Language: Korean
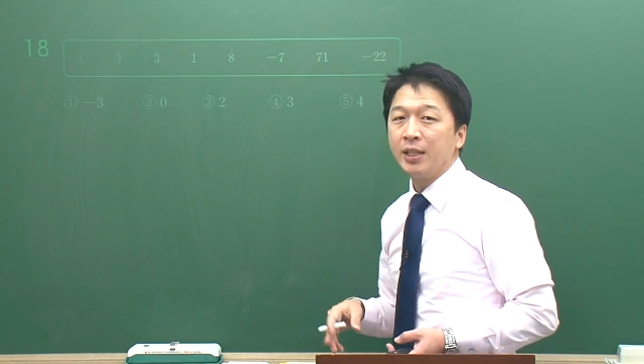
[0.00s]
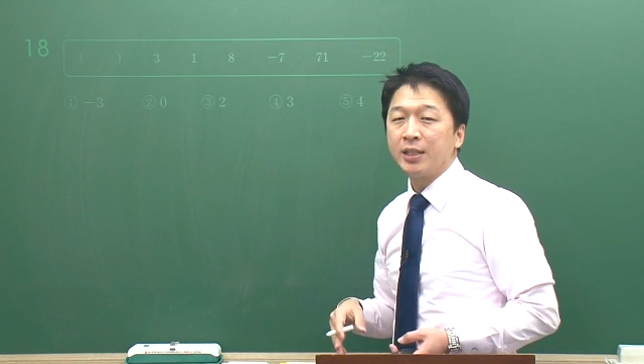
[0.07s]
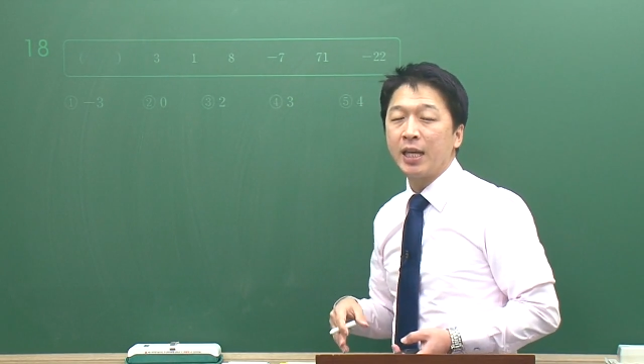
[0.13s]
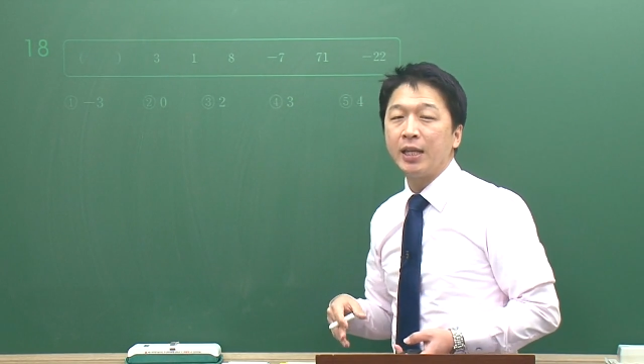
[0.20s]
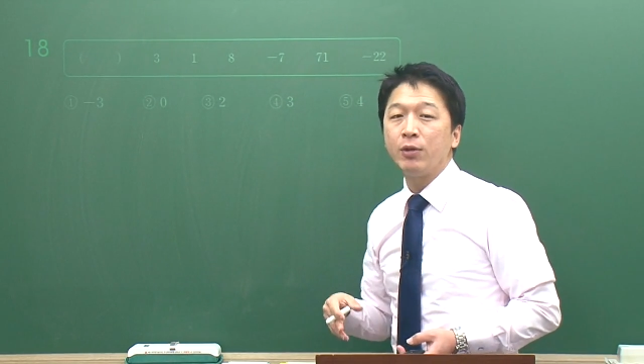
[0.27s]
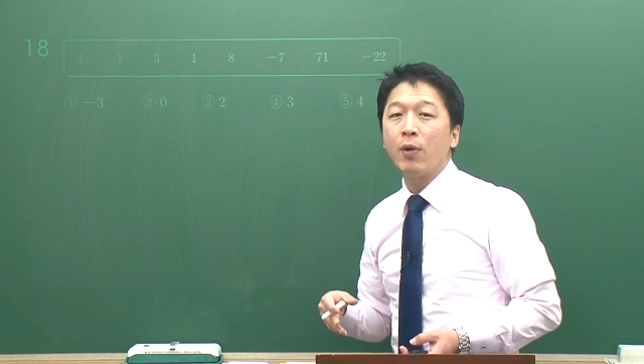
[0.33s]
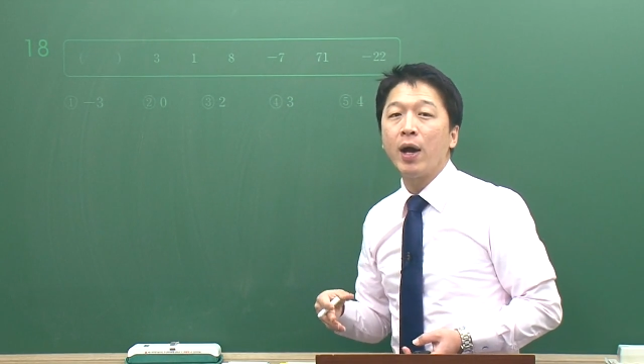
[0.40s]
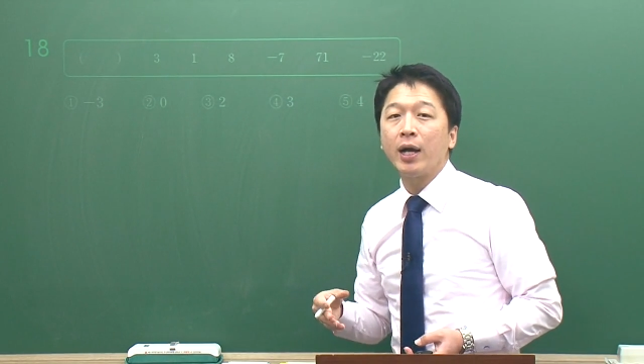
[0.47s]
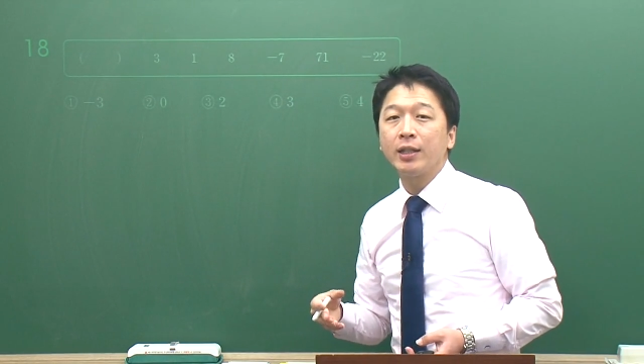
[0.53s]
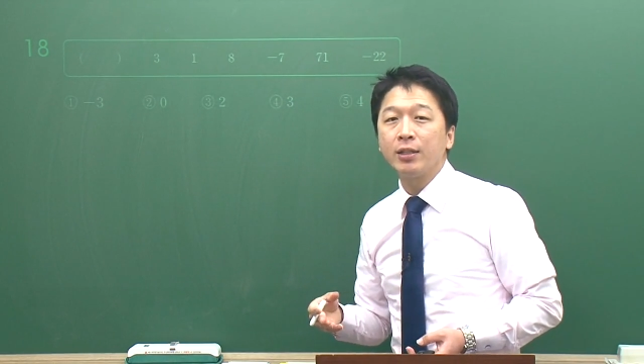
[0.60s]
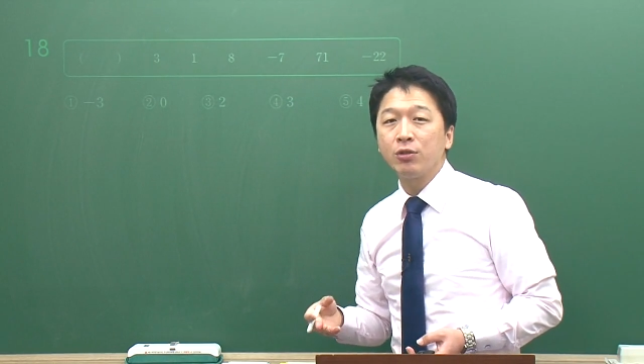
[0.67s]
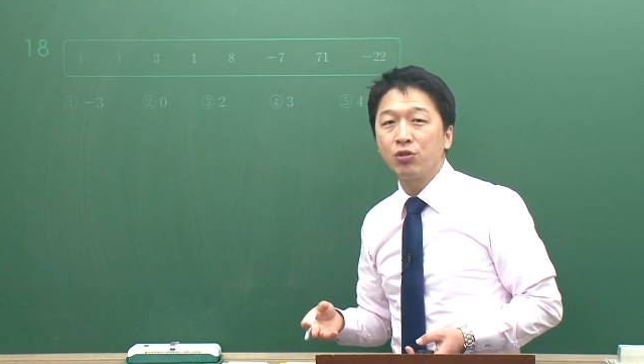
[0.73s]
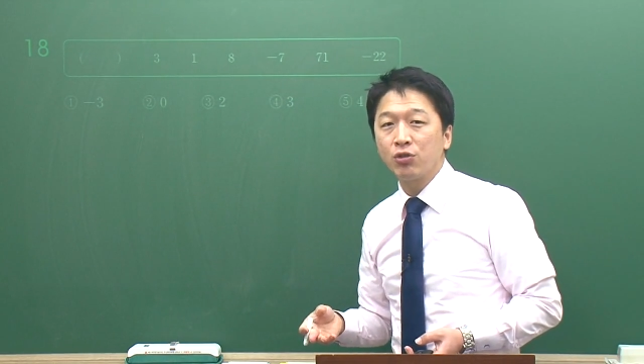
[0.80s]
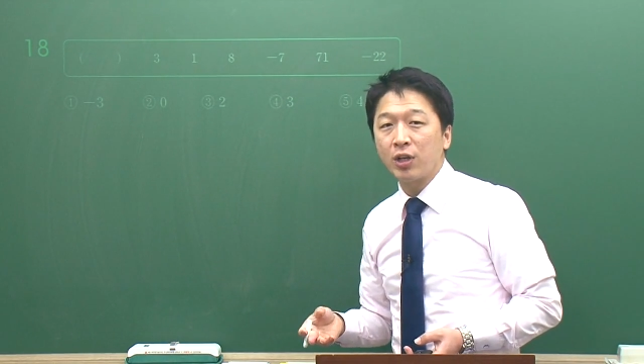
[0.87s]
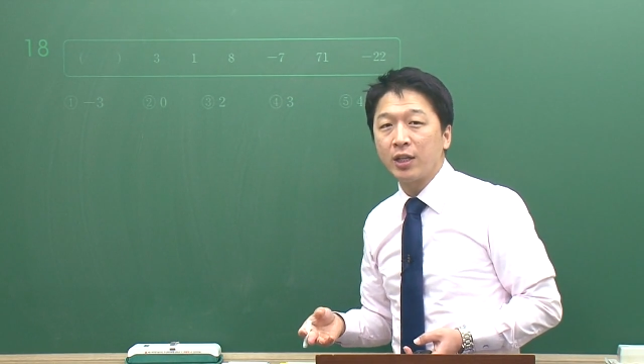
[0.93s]
자, 이와
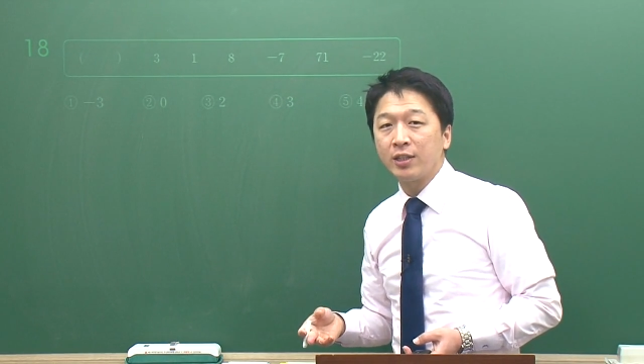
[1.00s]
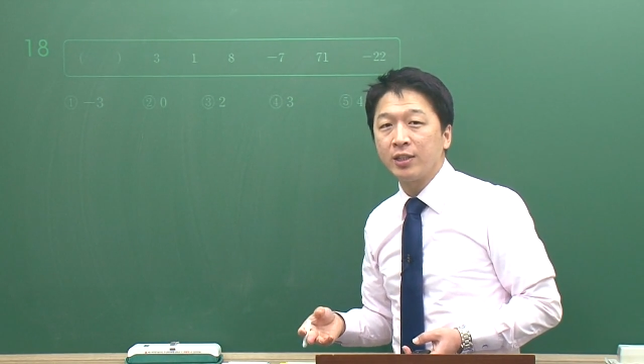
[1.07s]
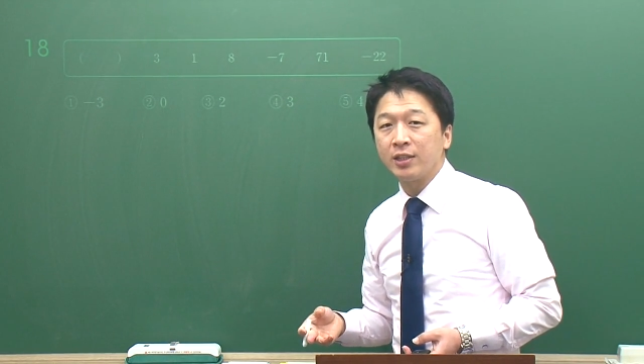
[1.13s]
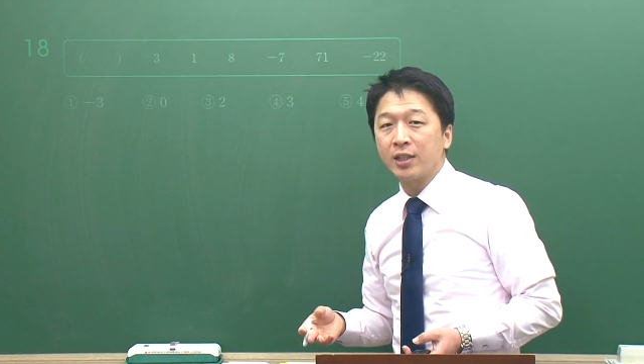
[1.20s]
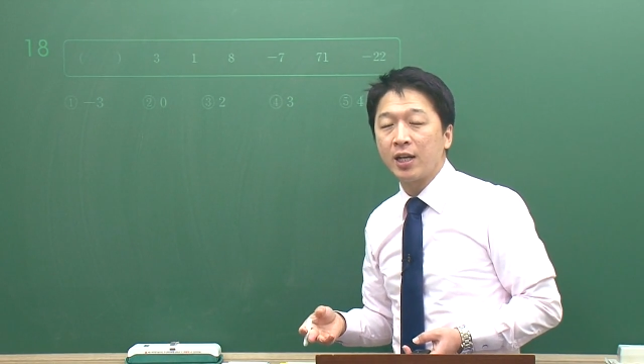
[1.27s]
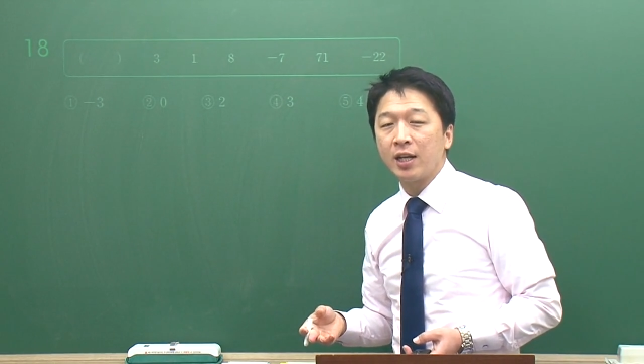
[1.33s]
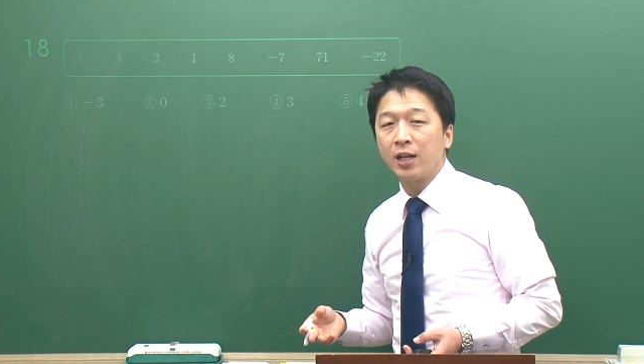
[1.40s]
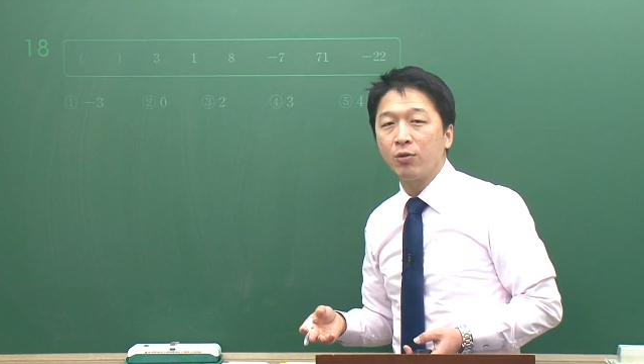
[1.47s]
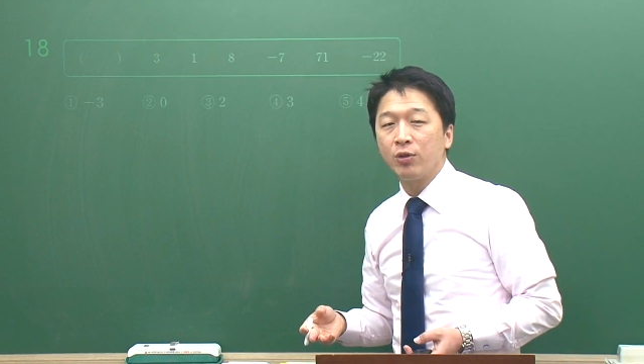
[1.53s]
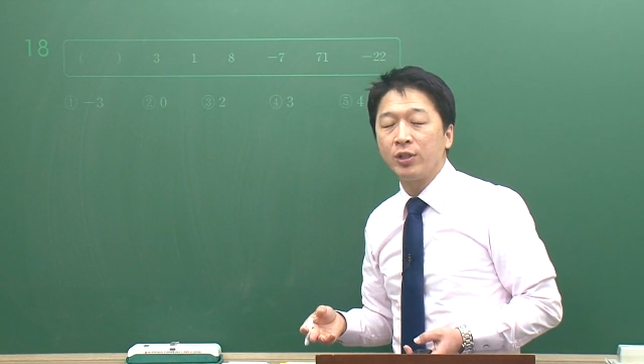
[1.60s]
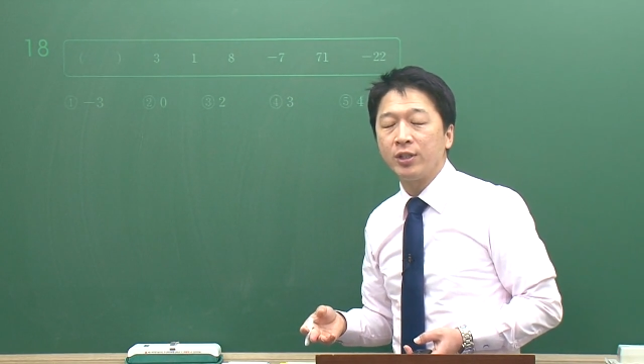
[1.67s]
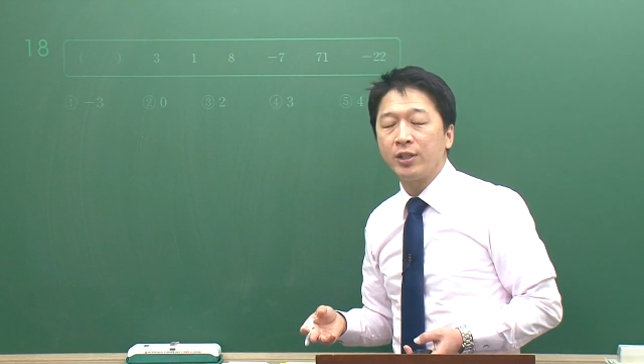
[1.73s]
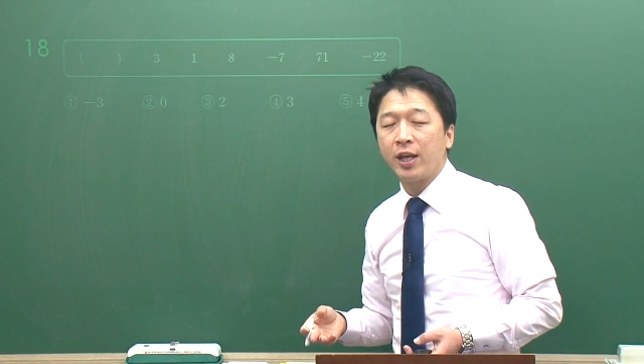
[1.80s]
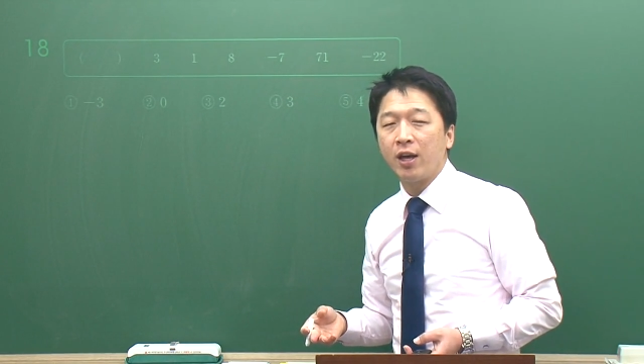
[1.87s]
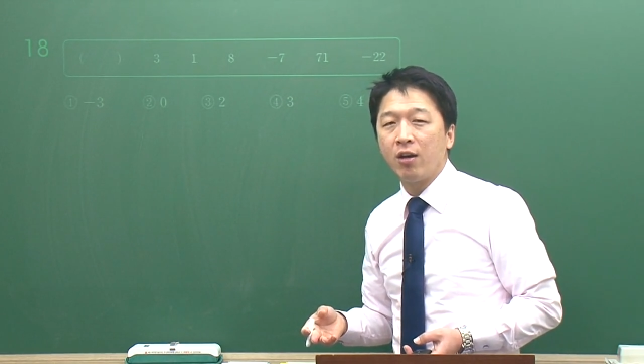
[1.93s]
같은 수가 등장을 하고
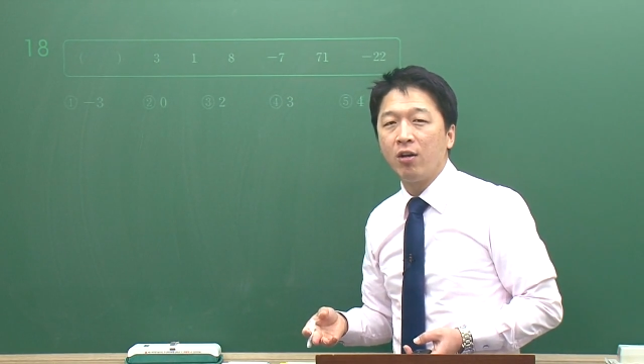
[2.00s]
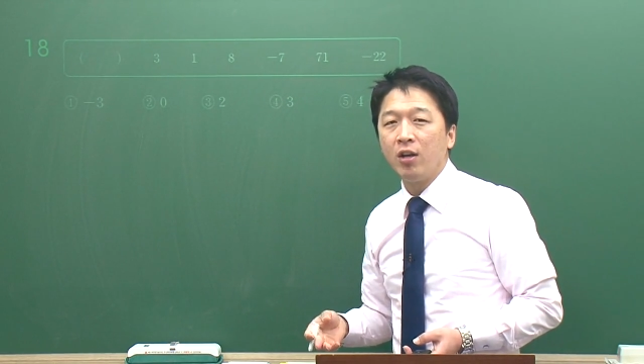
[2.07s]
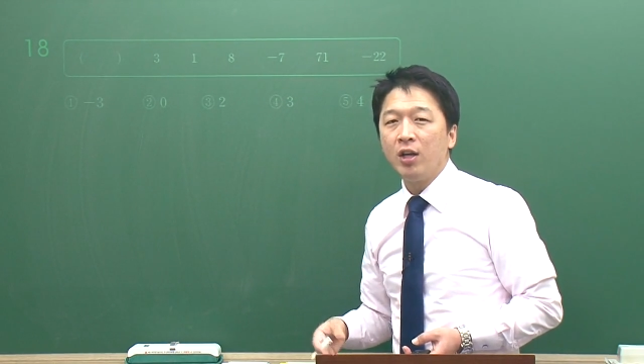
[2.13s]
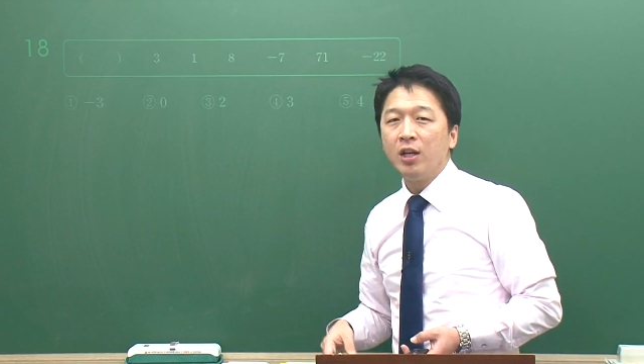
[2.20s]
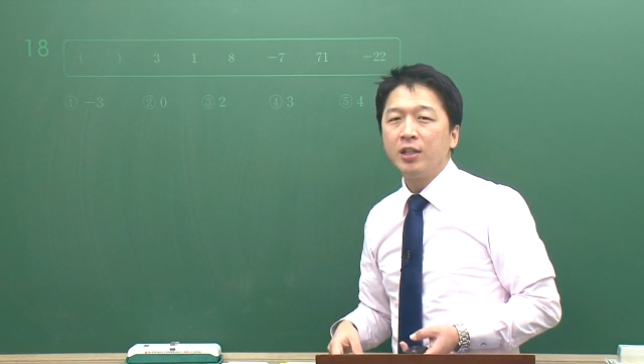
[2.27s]
있는데요.